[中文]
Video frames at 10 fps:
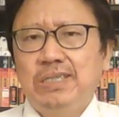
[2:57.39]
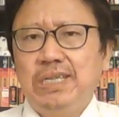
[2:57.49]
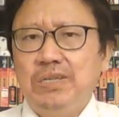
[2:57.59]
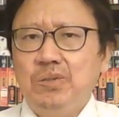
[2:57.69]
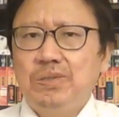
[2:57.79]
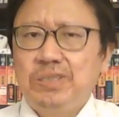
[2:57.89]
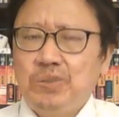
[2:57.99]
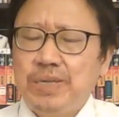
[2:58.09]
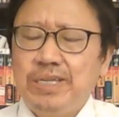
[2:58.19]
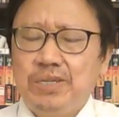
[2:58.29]
引用
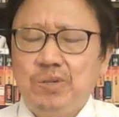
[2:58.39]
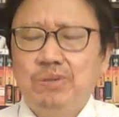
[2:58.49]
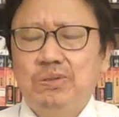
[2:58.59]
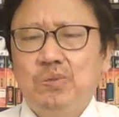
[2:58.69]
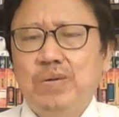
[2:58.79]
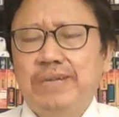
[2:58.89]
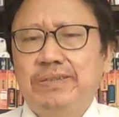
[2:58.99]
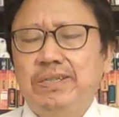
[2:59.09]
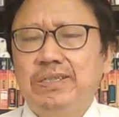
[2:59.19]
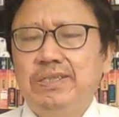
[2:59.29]
却引用卢卡
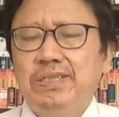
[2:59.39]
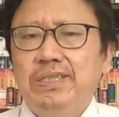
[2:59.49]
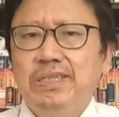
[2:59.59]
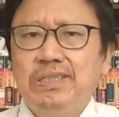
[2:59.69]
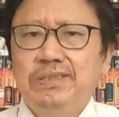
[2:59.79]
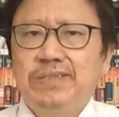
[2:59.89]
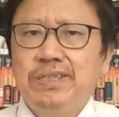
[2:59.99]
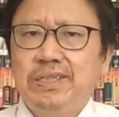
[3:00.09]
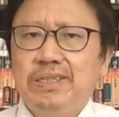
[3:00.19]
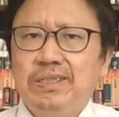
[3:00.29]
申科和
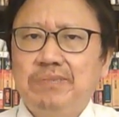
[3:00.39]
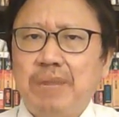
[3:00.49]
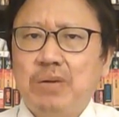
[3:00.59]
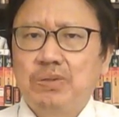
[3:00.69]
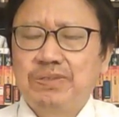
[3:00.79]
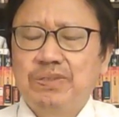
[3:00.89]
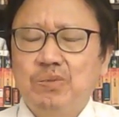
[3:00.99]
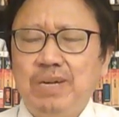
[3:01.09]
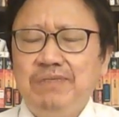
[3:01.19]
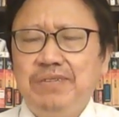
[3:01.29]
这个白俄罗斯官方